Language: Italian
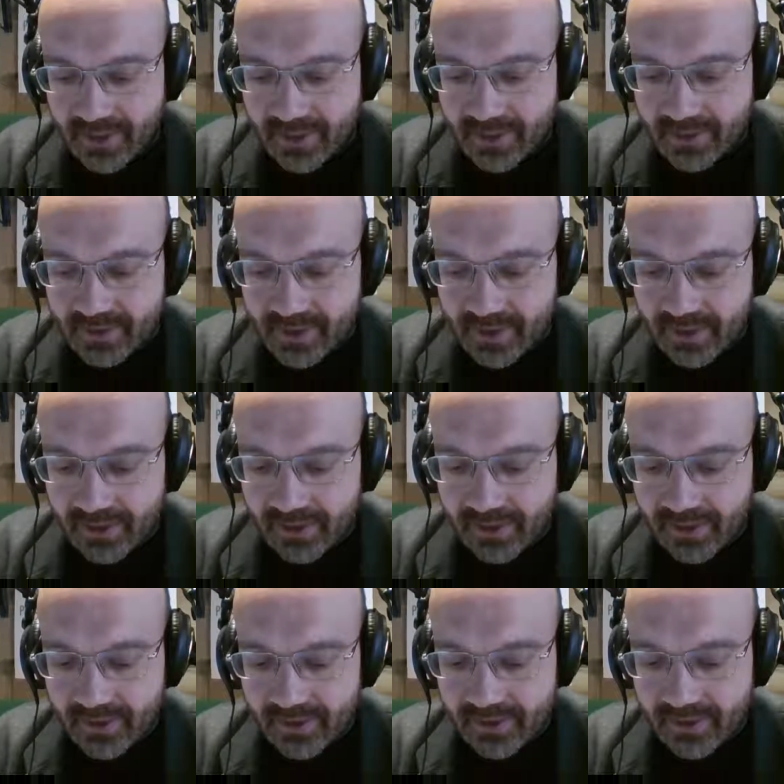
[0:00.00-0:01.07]
del
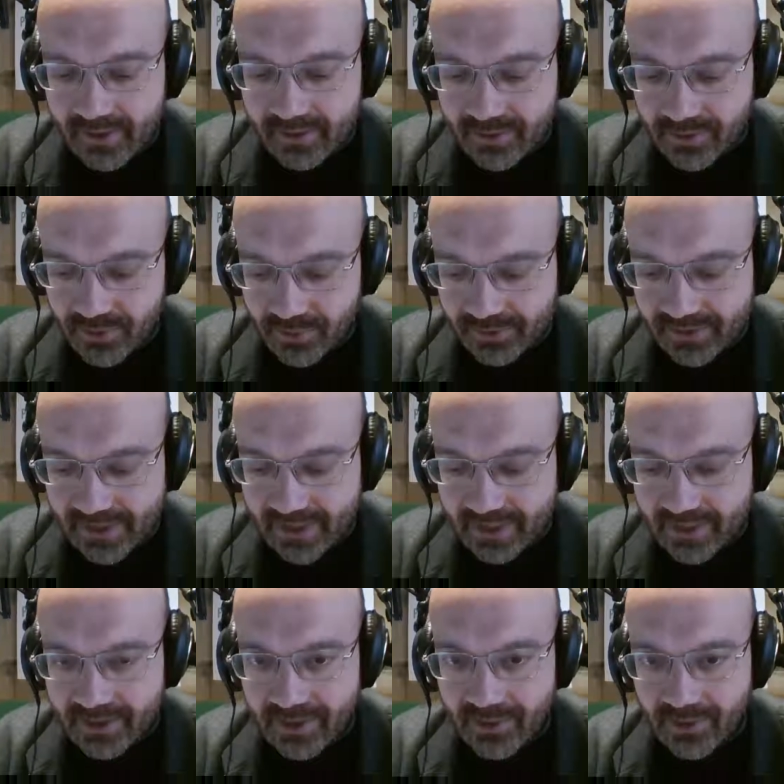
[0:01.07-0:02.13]

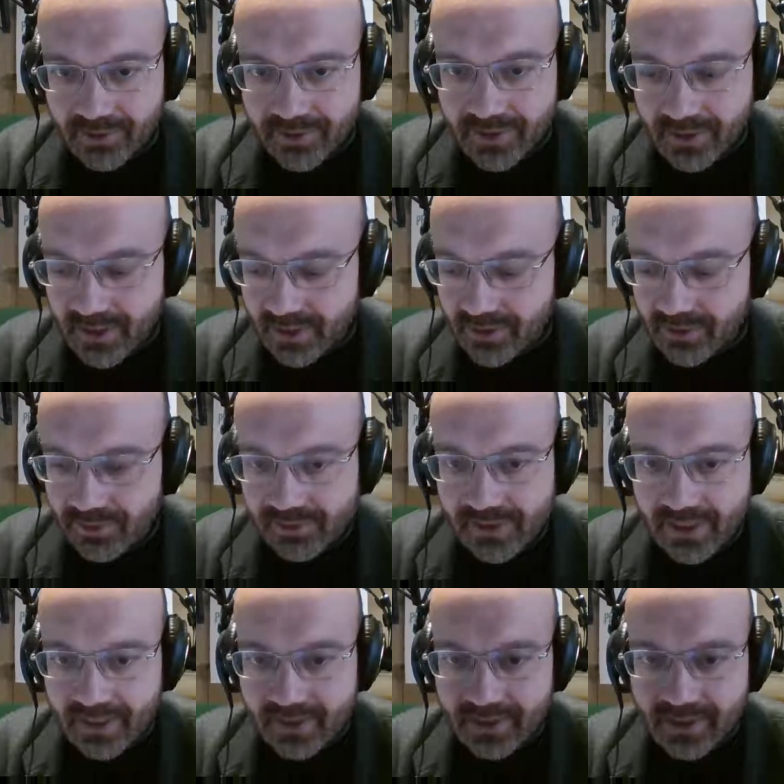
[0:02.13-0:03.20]
giornale di oggi, dei
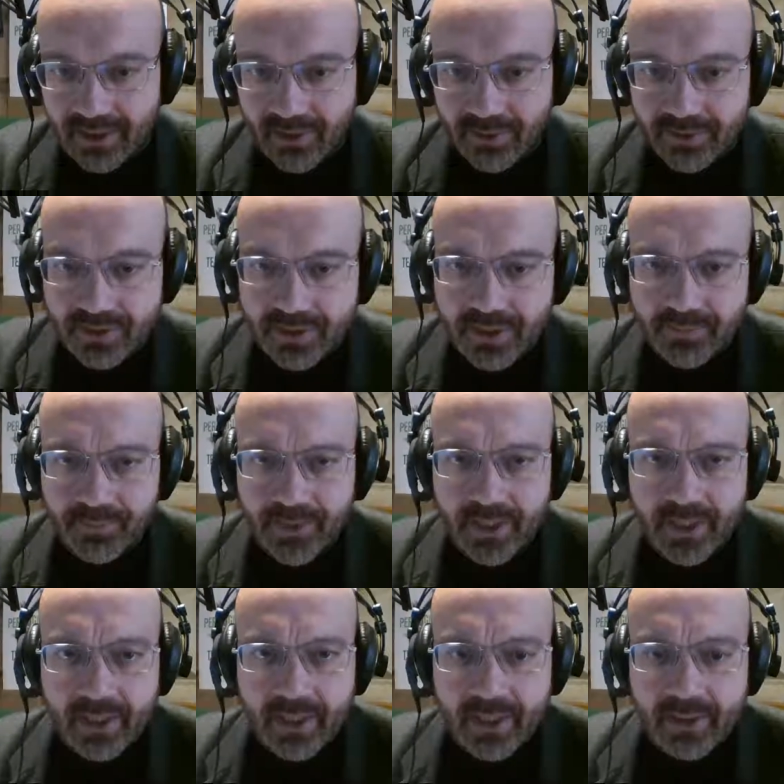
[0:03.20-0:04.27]
giornali di oggi.
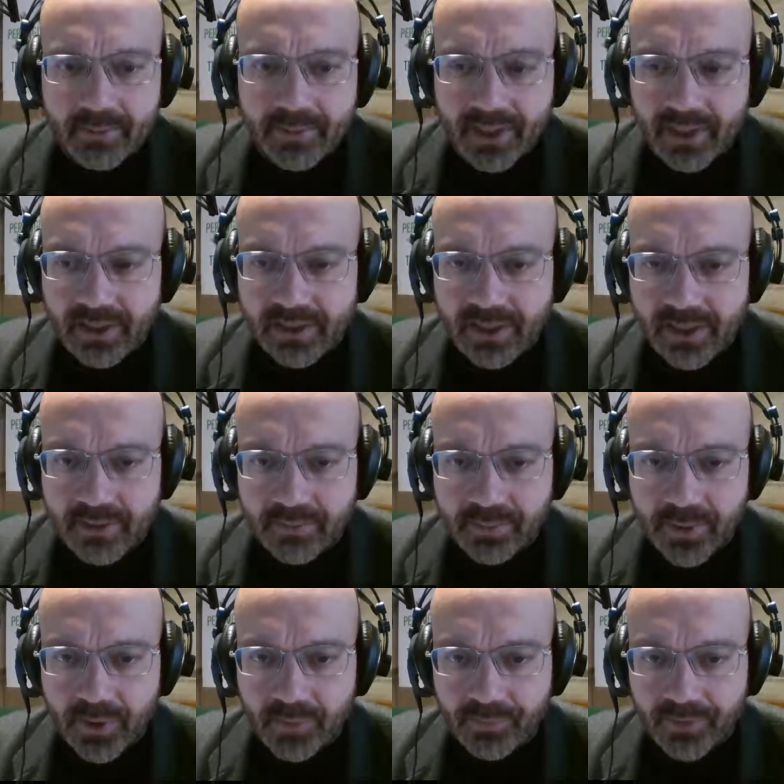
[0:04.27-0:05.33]
Per
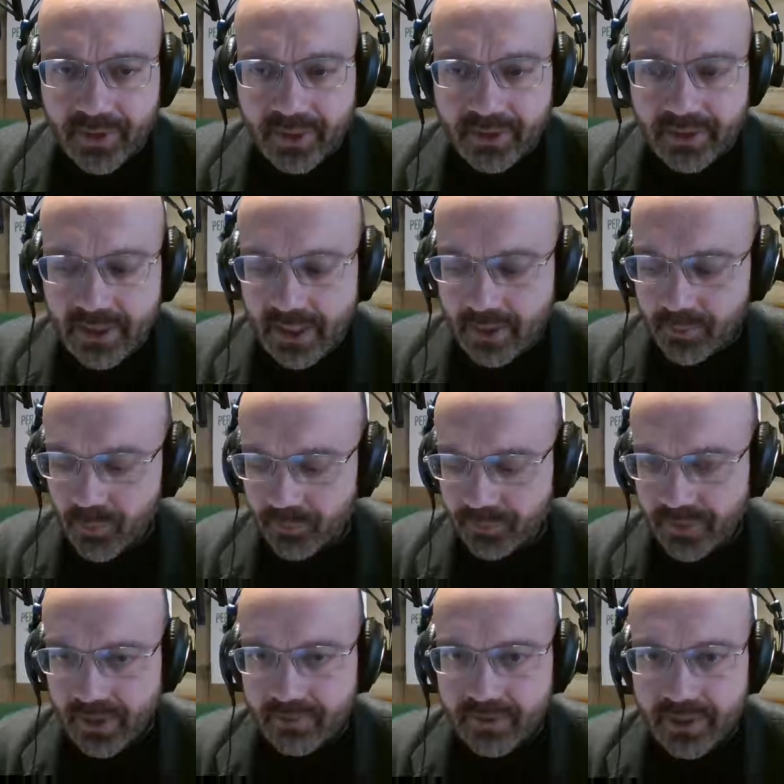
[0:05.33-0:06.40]
esempio andiamo
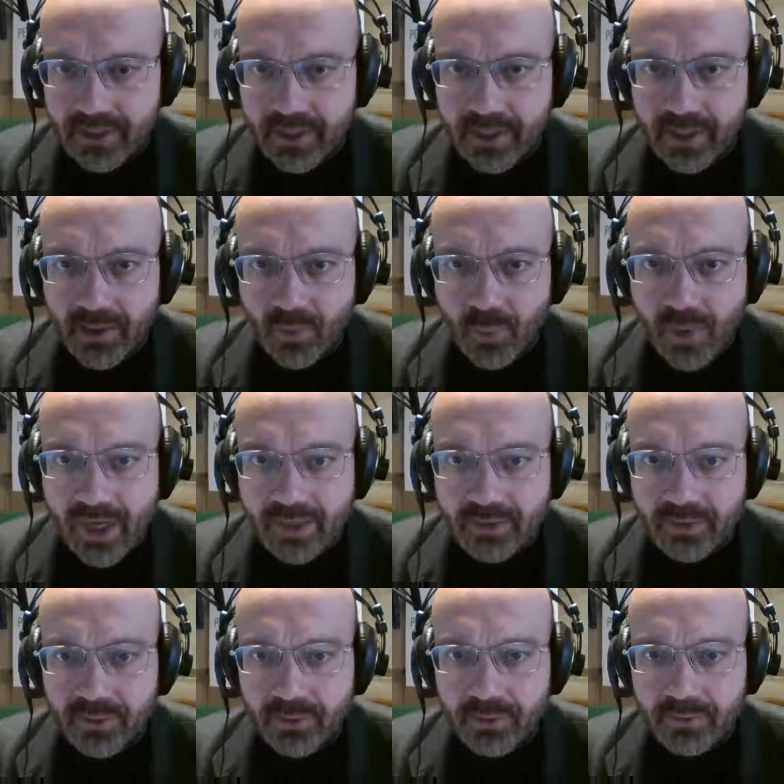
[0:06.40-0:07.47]
a vedere
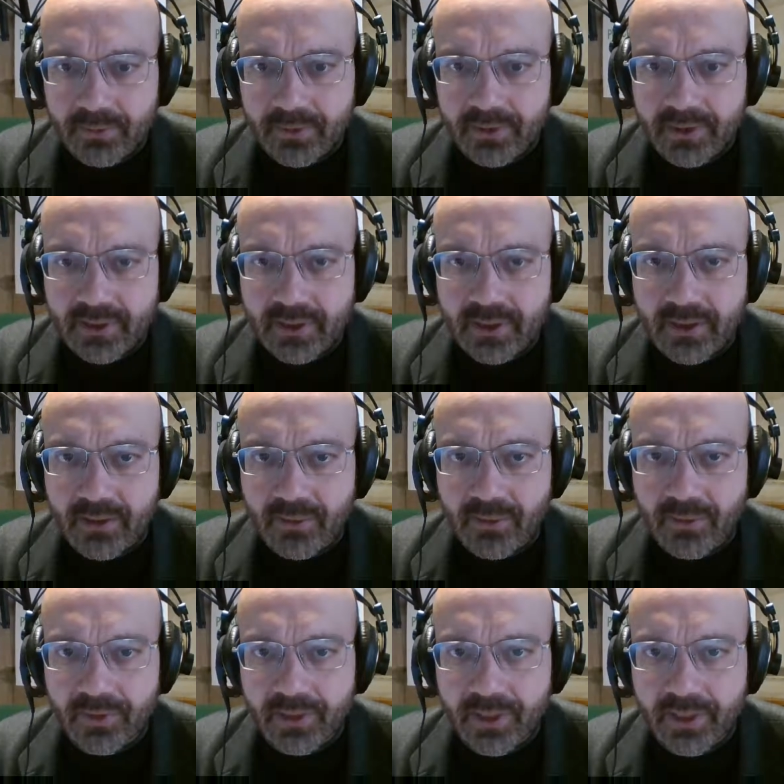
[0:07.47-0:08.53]
quanto il
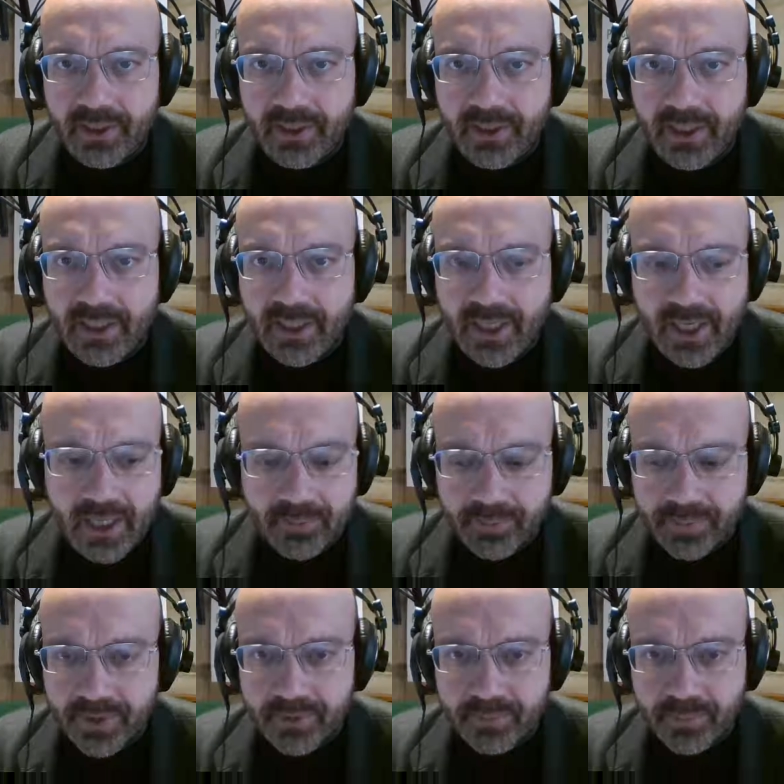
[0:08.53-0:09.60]
Corriere delle
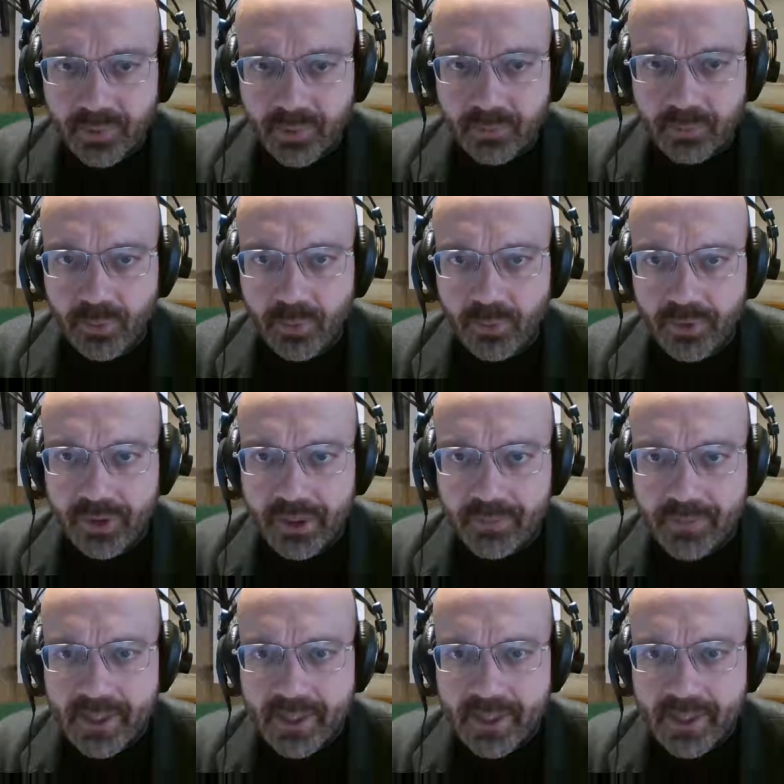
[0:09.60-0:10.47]
Alpi propone